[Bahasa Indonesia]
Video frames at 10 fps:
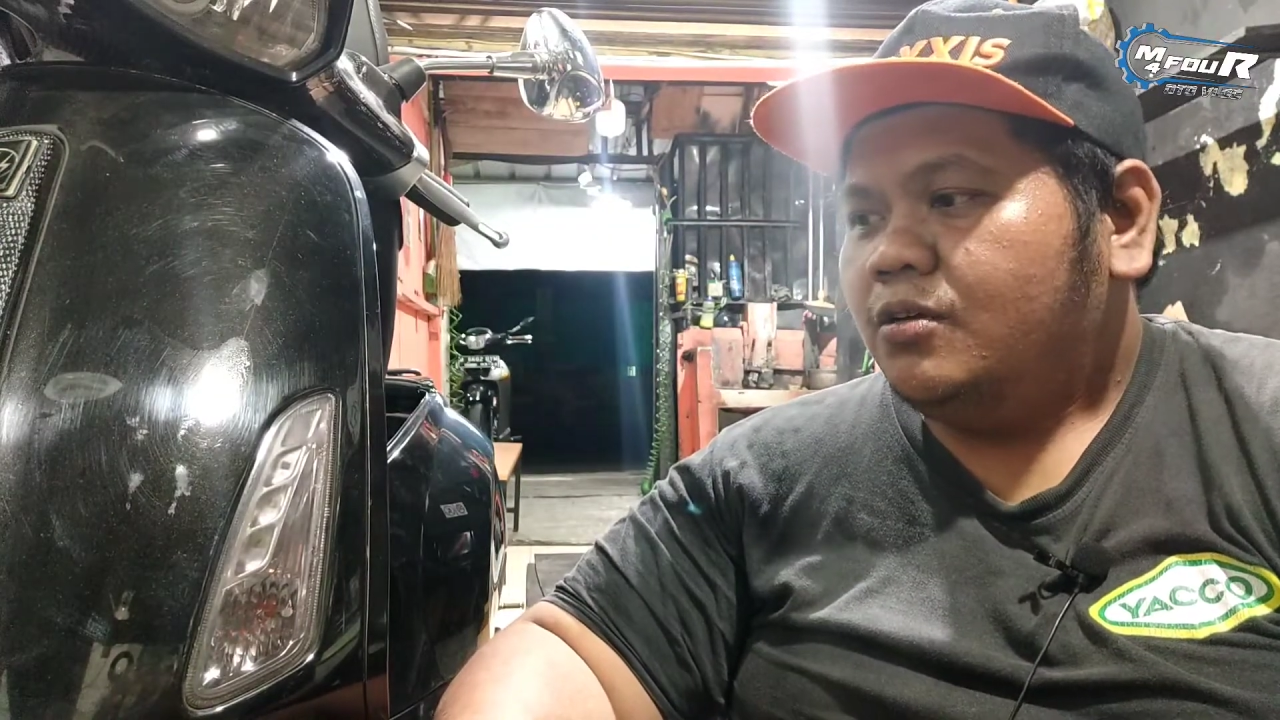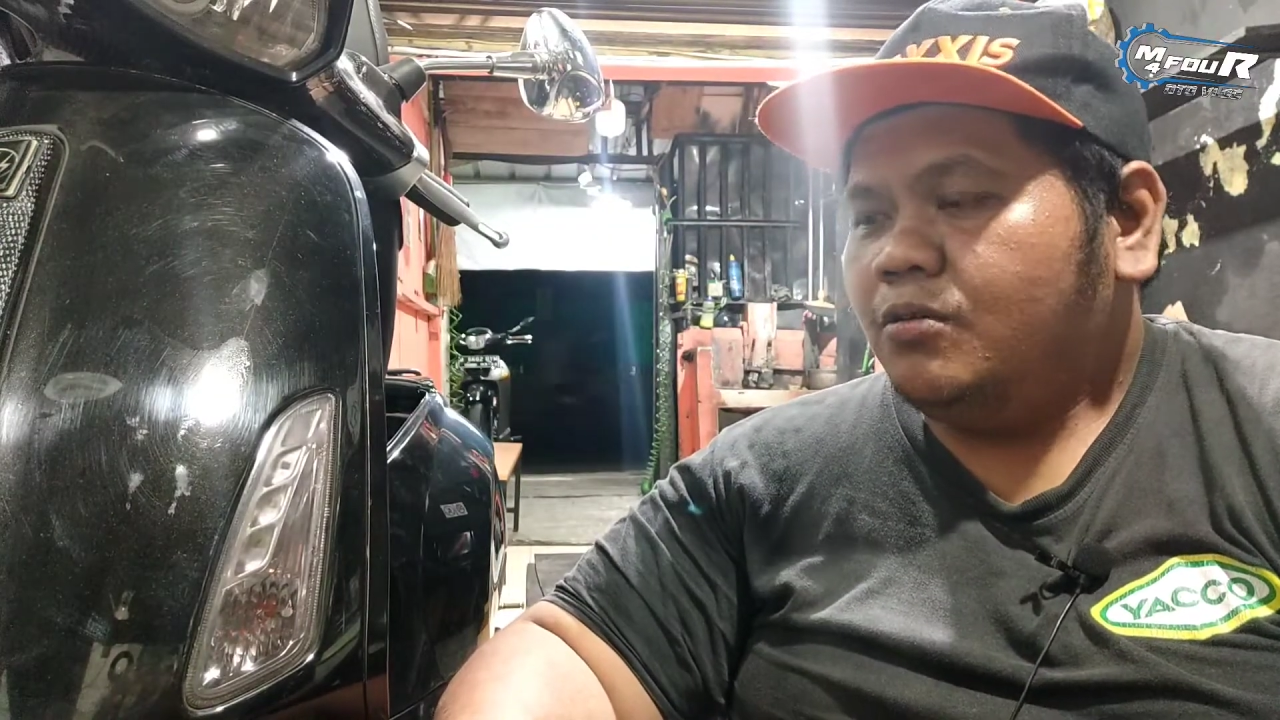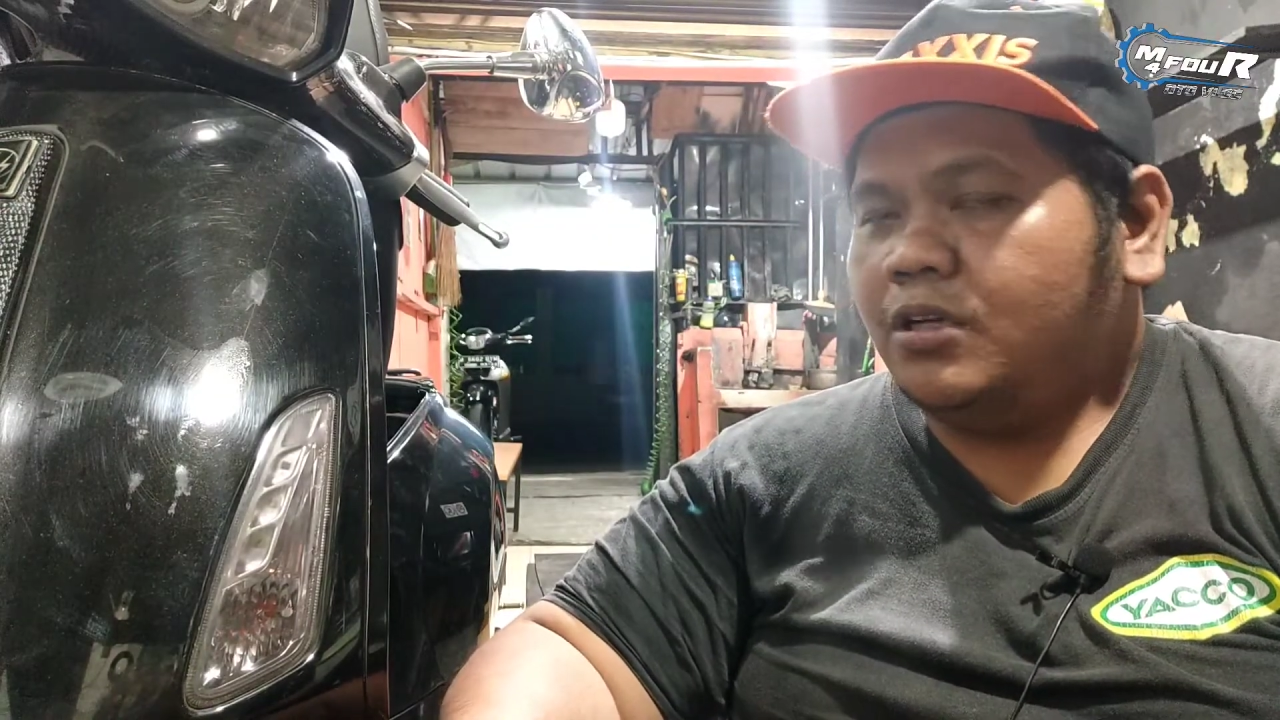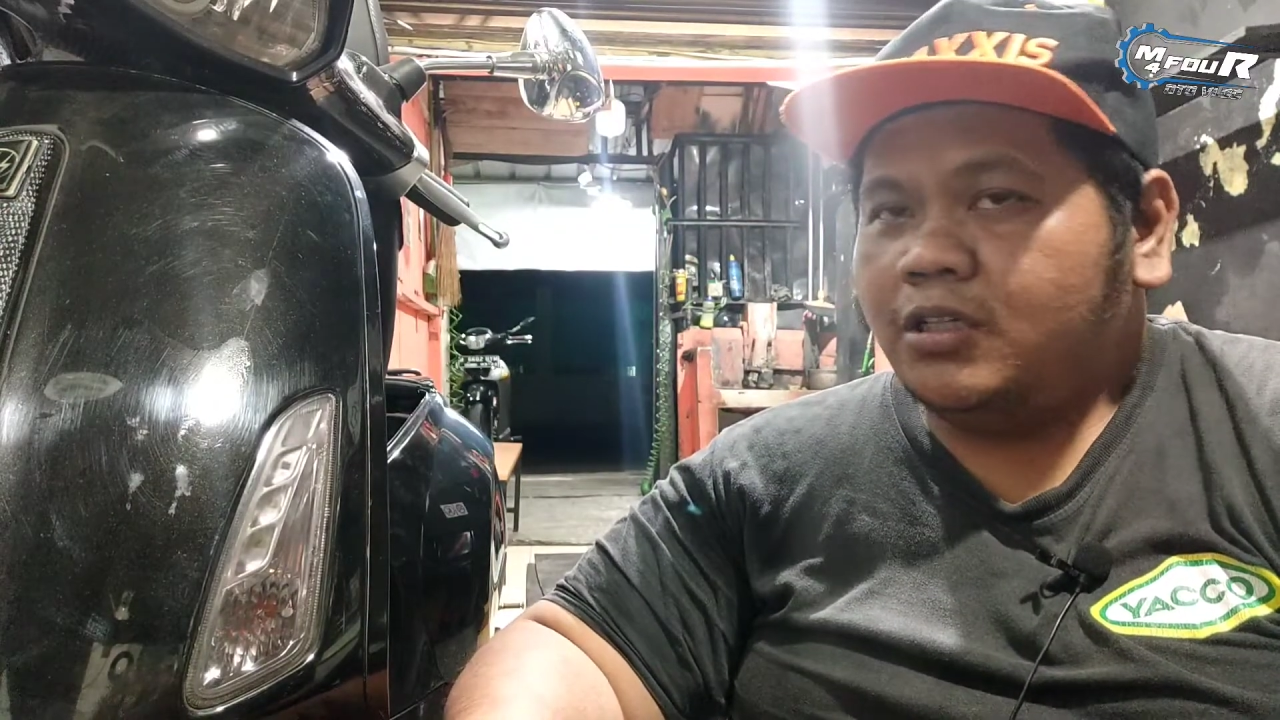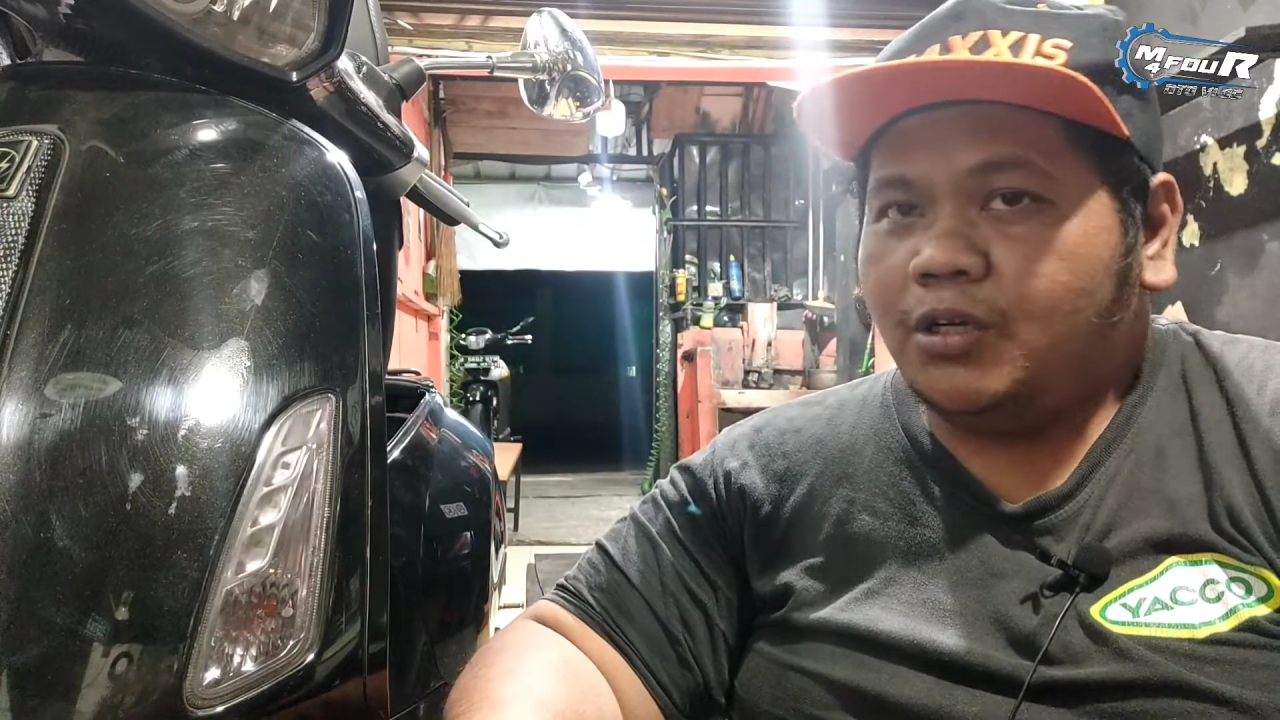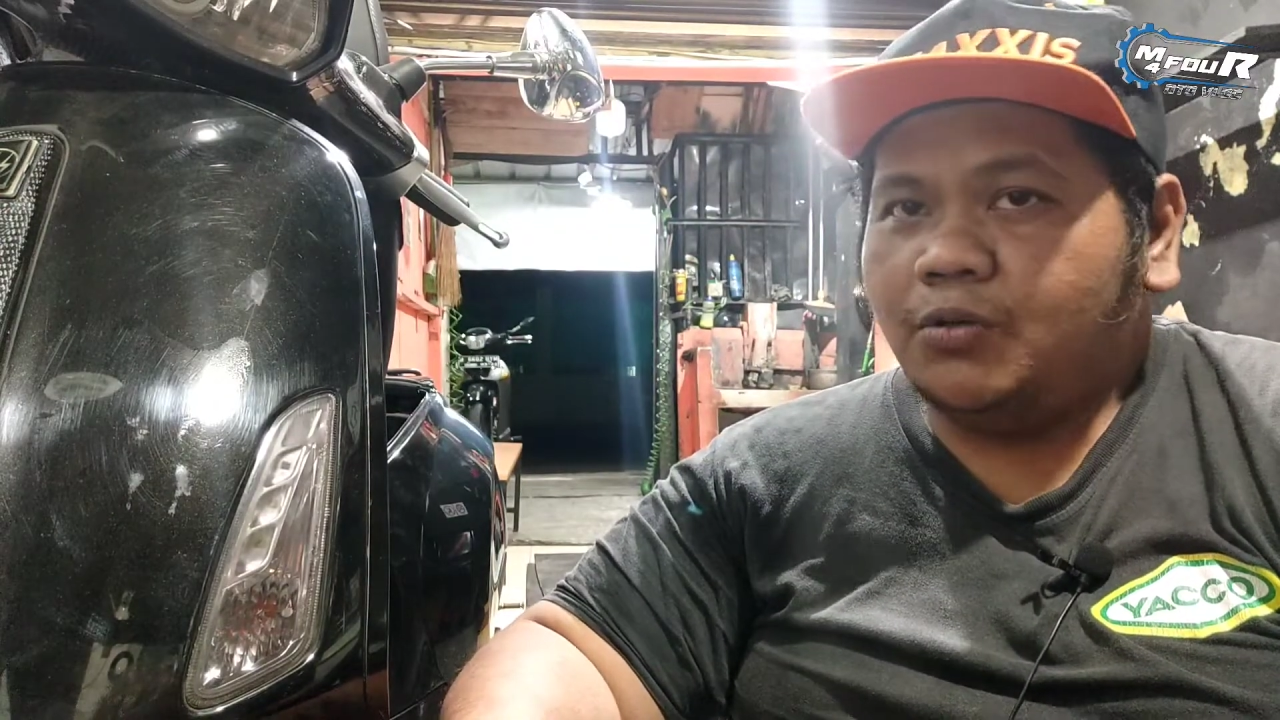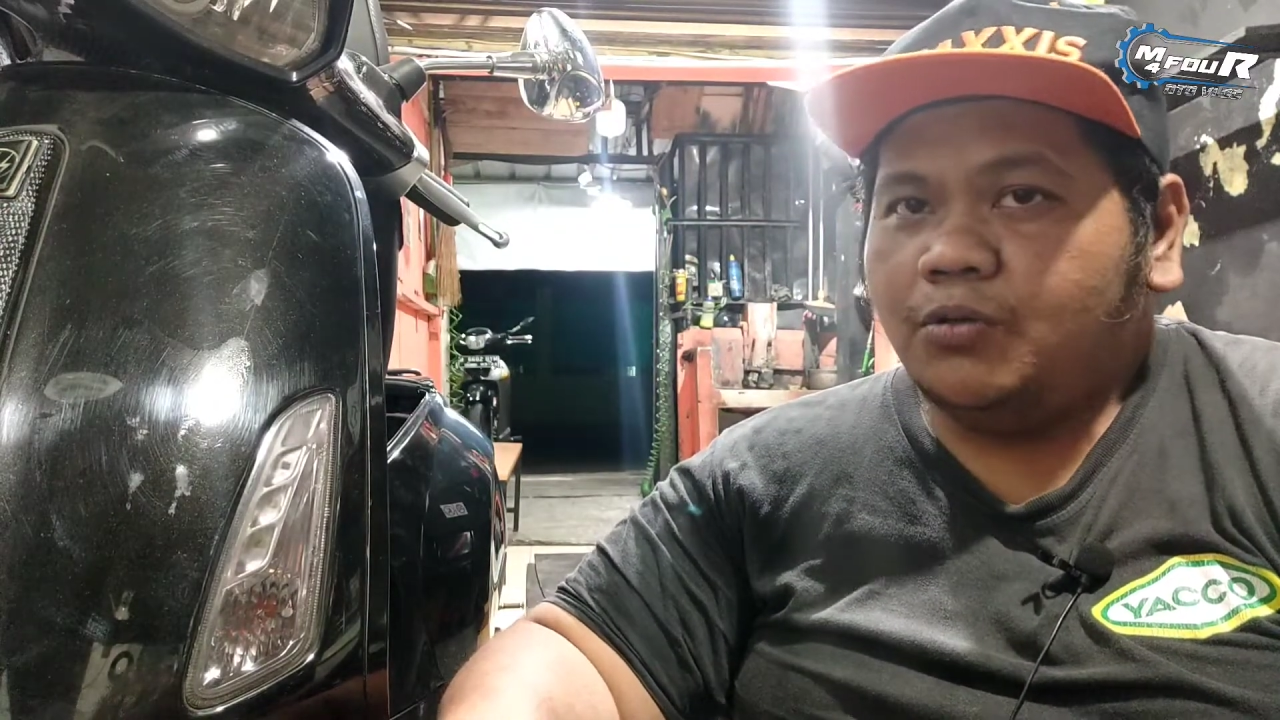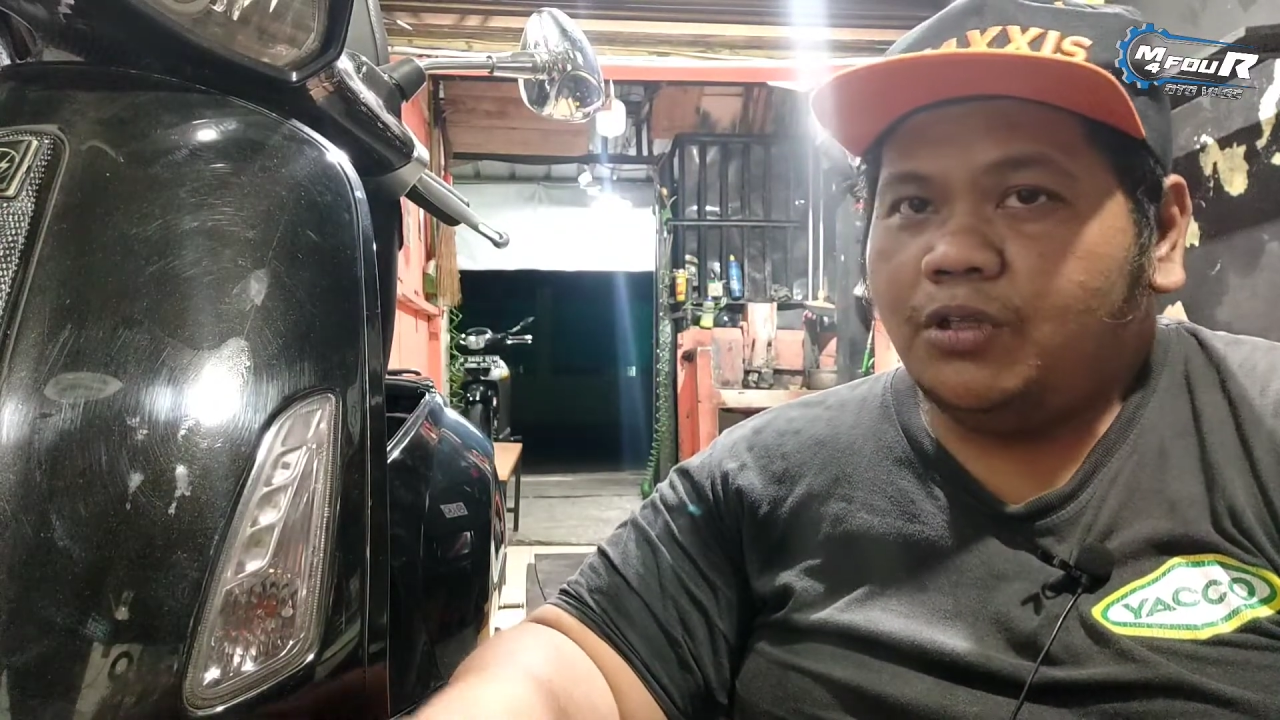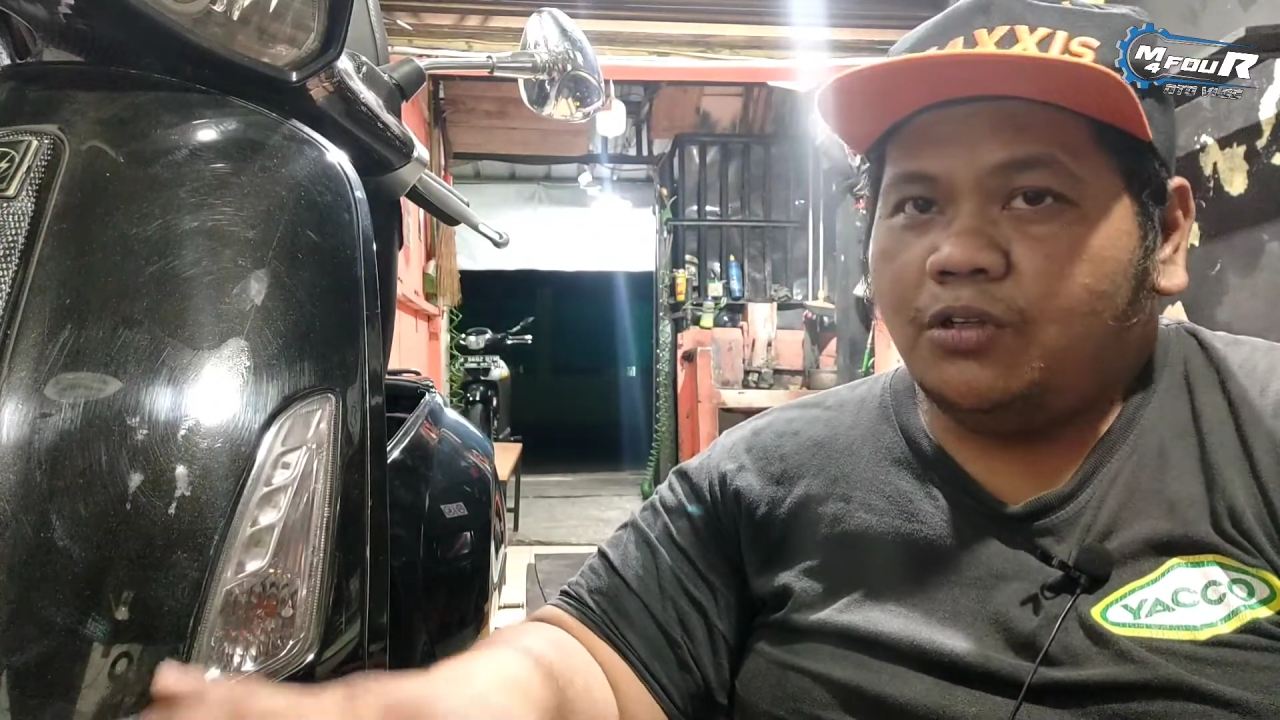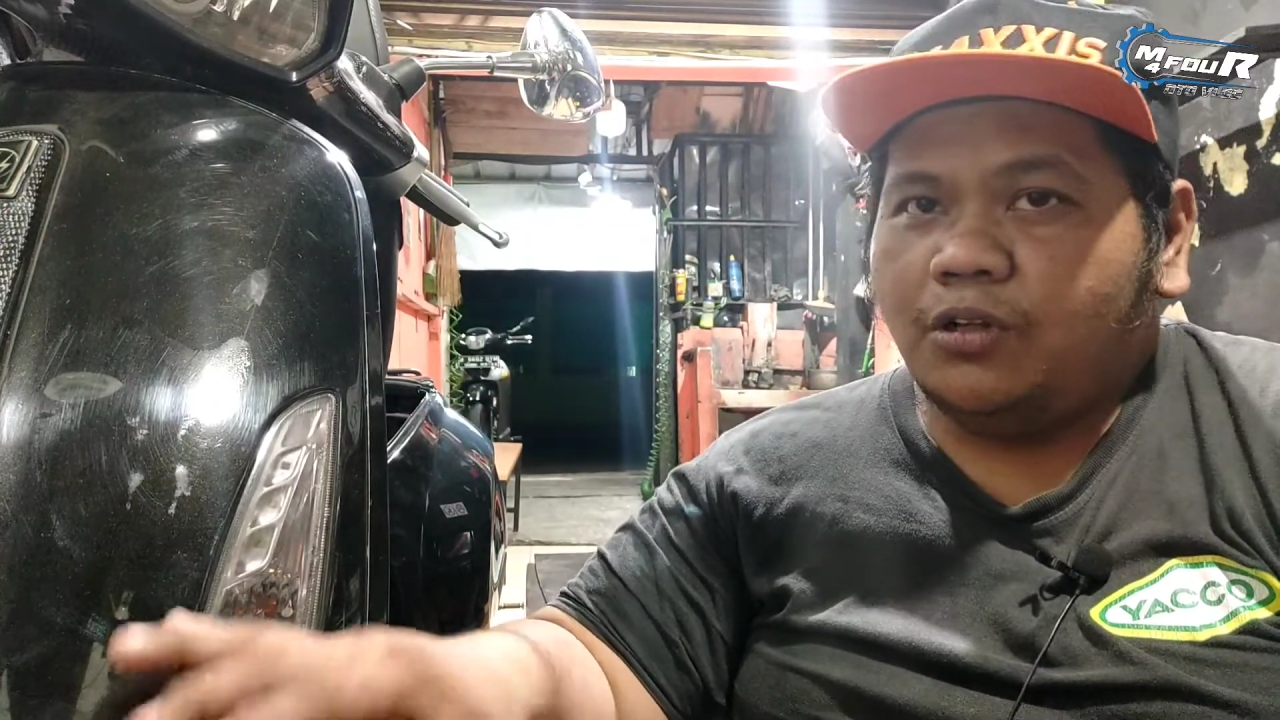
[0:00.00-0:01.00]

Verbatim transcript: nggak tahu ini